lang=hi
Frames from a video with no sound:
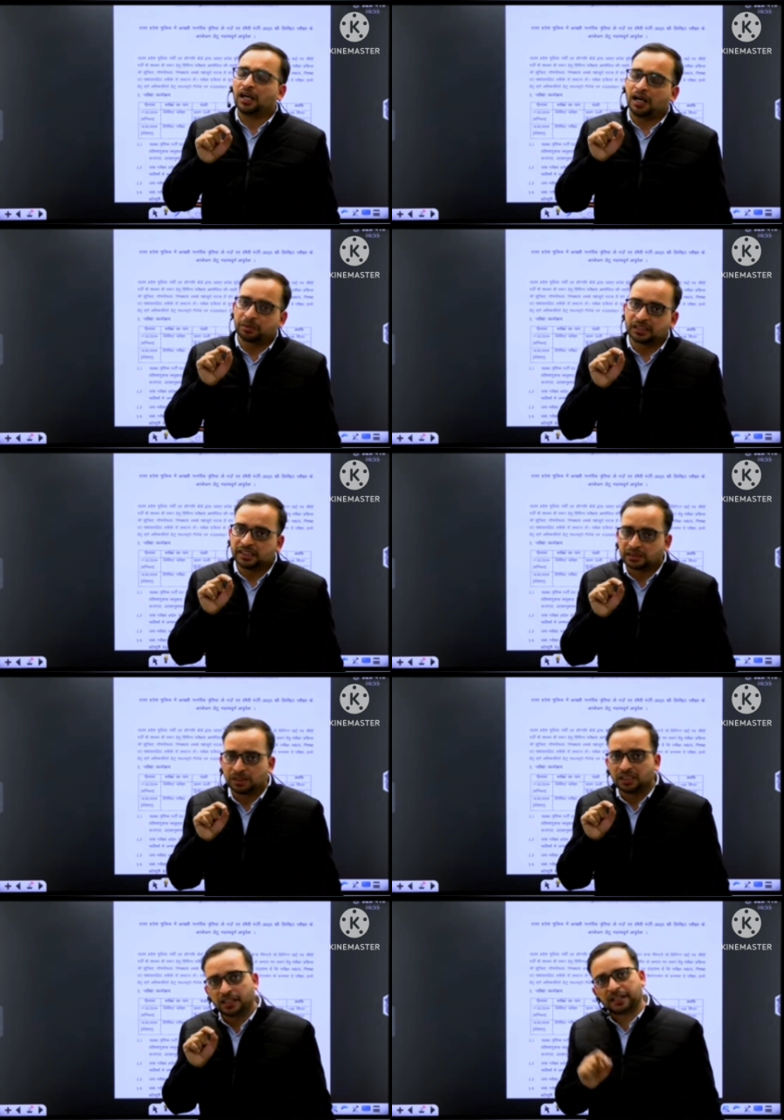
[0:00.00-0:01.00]
आपका ध्यान
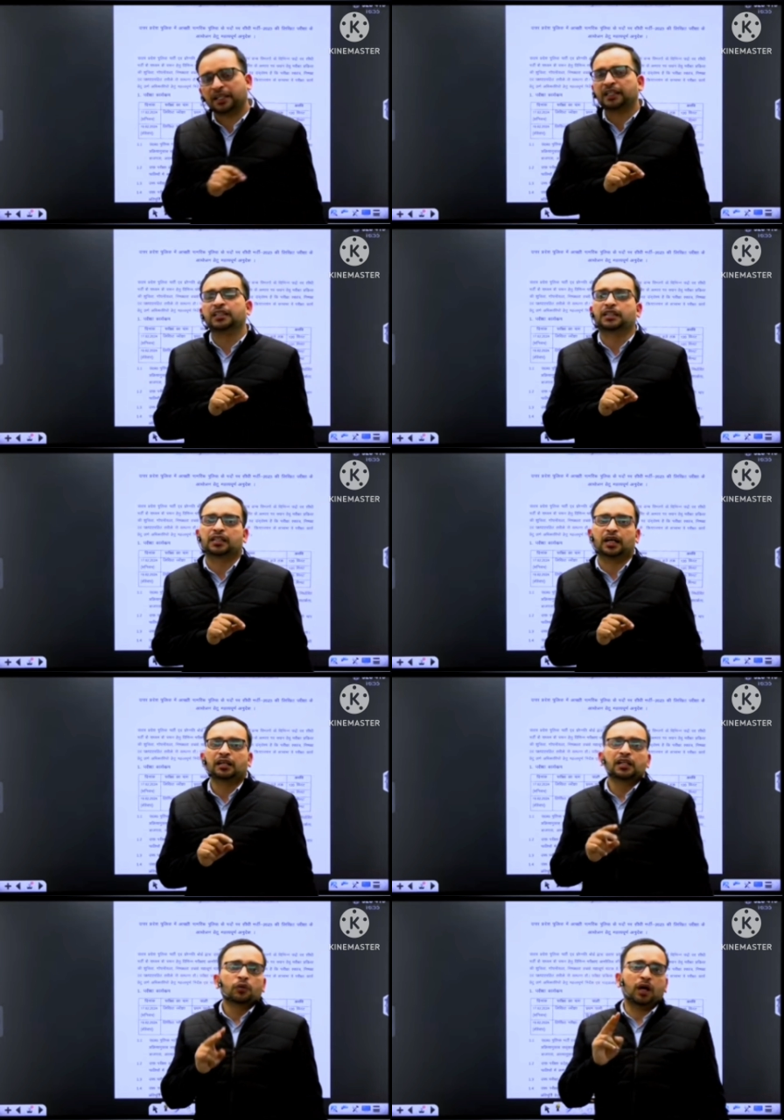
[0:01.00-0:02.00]
भंग करेगा ही करेगा
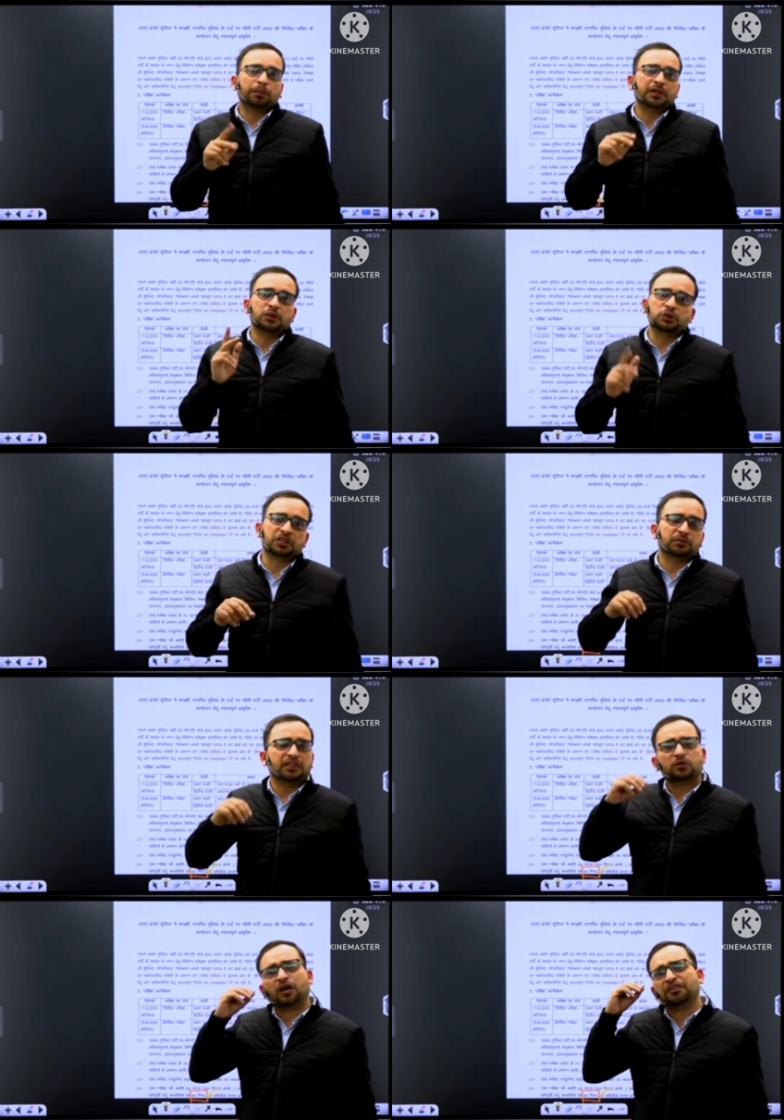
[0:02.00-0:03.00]
वो आपके दो तीन
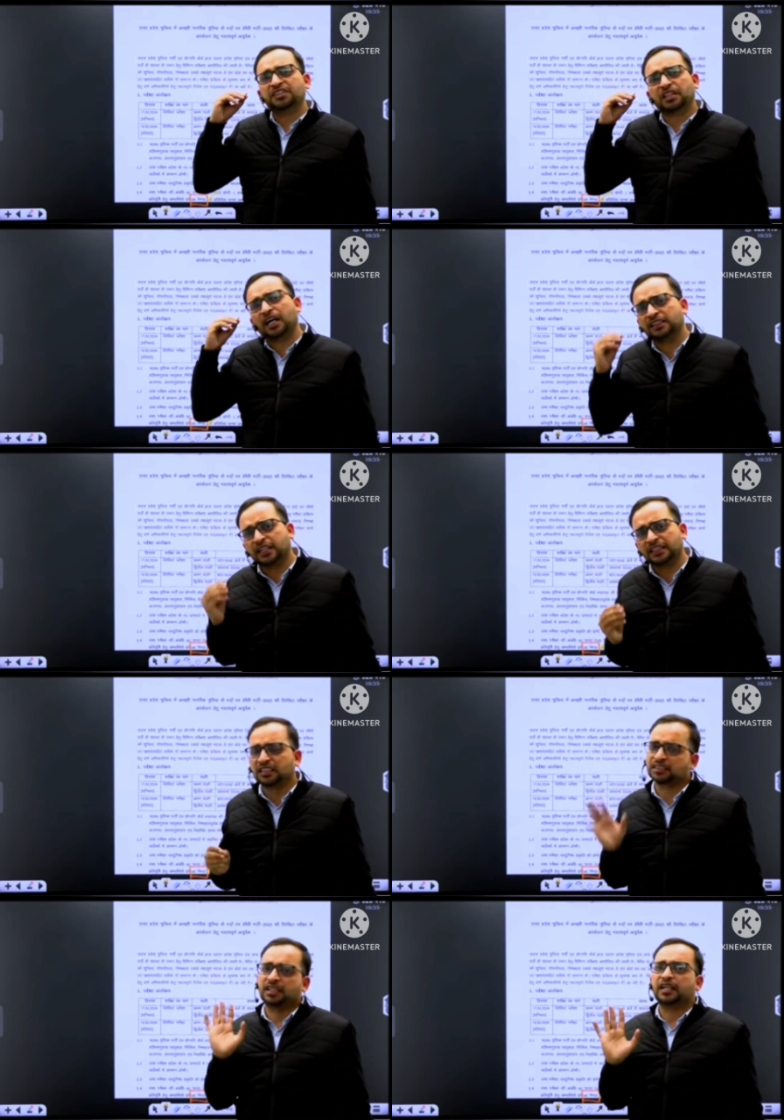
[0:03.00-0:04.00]
मिनट तो अवश्य खाता ही
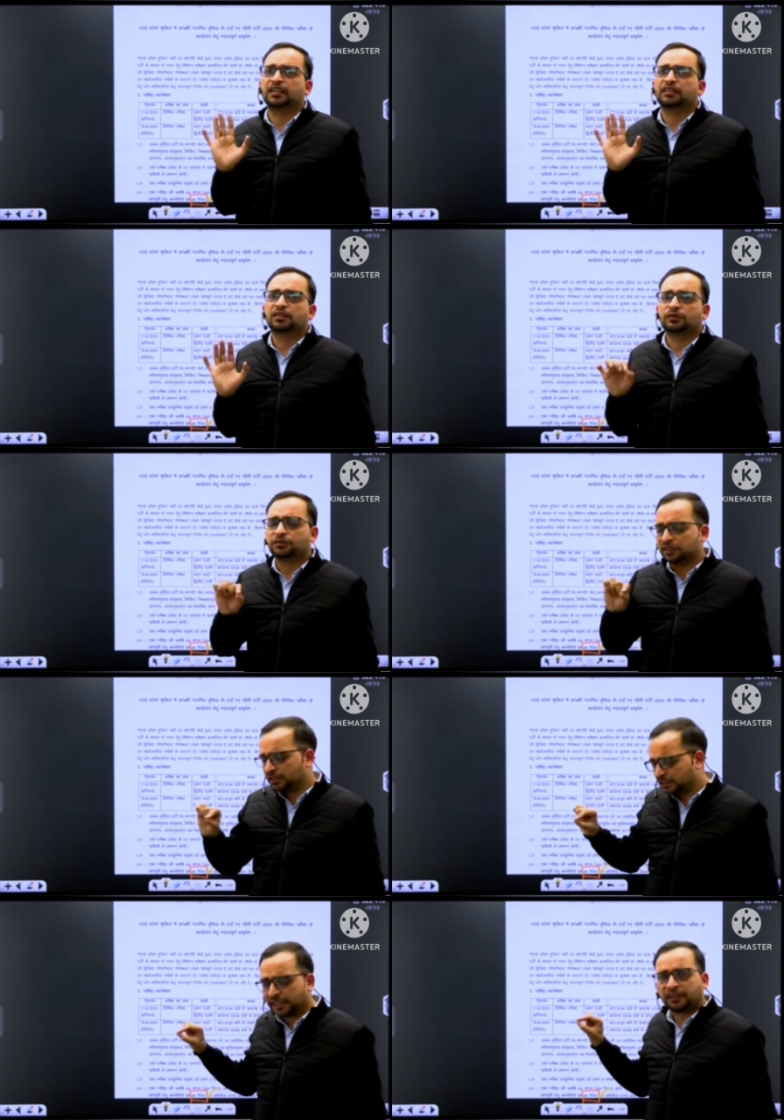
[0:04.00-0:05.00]
खाता है उसकी
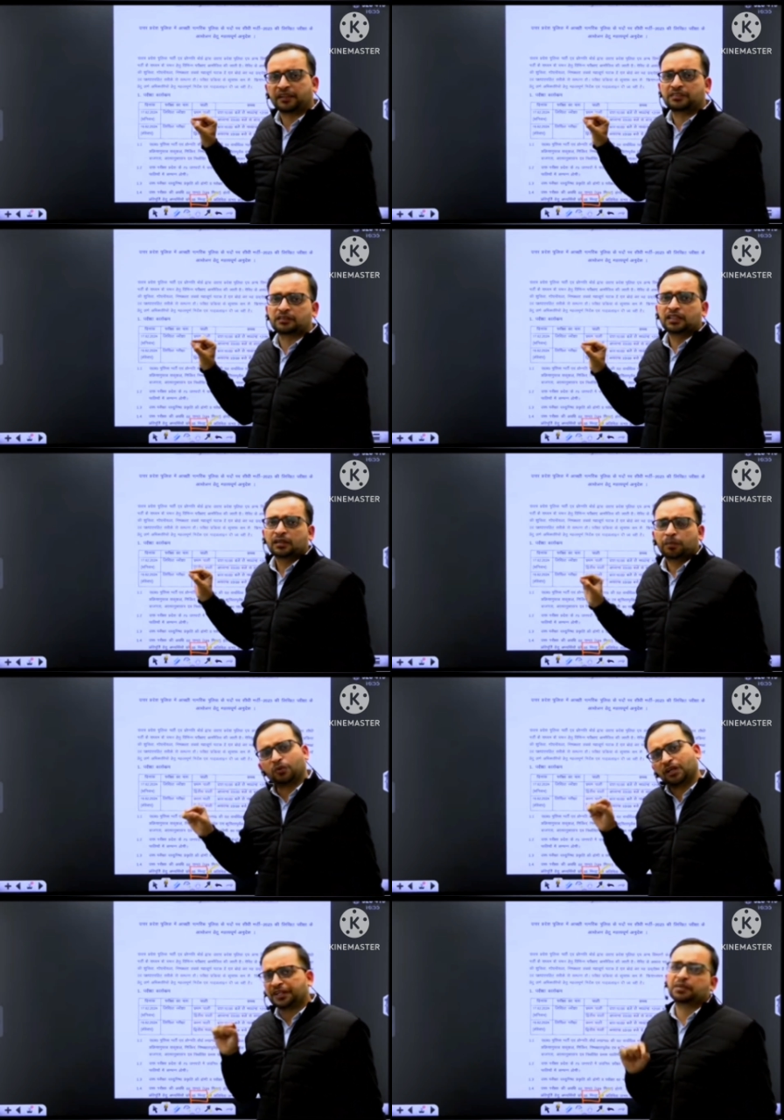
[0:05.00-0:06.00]
एंट्रीज पर
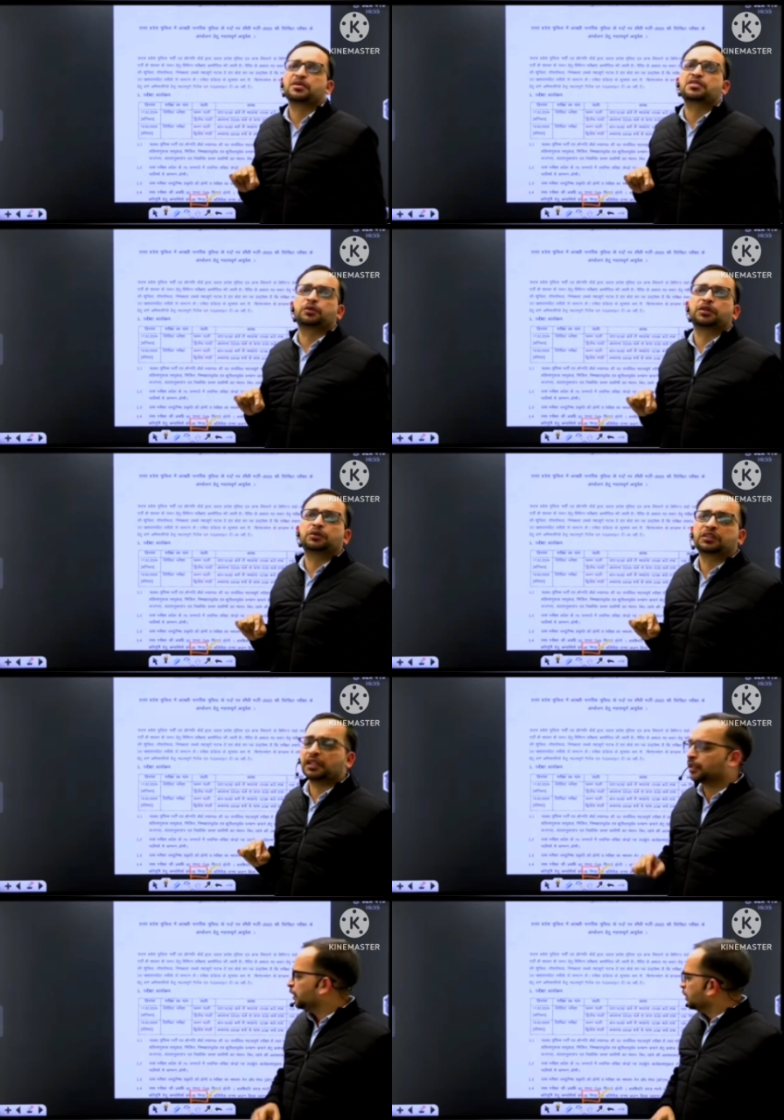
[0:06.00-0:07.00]
वो करनी भी जरूरी होती
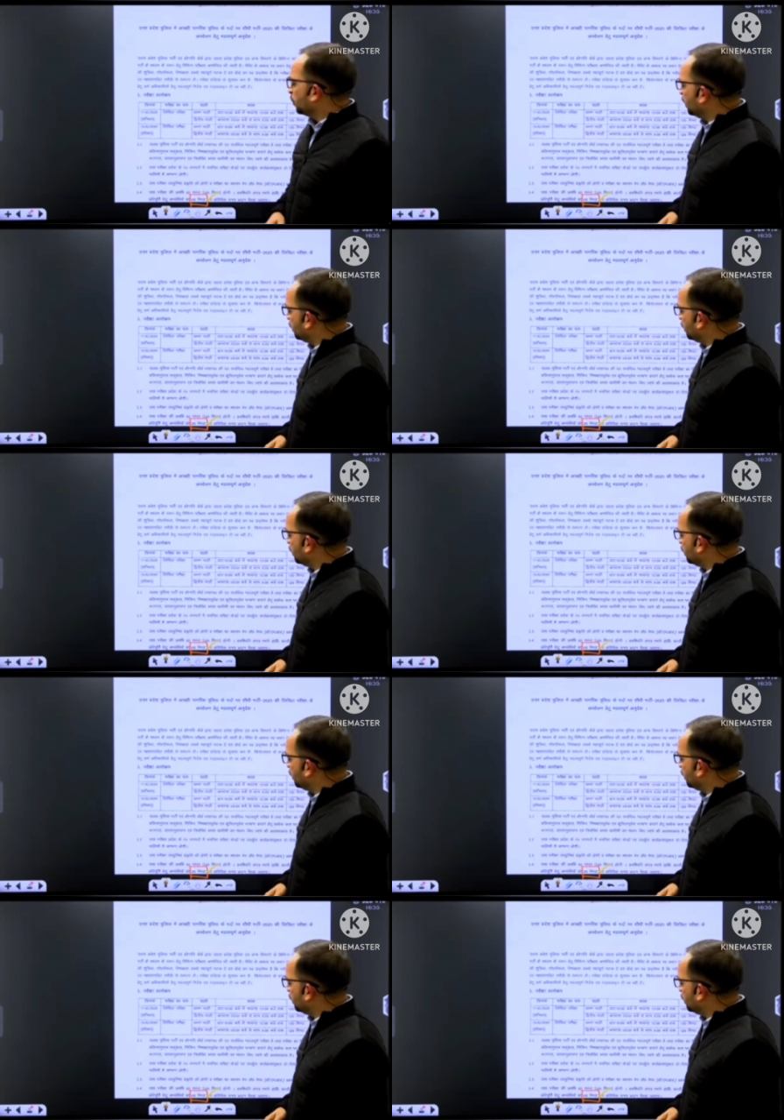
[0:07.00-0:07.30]
हैं तो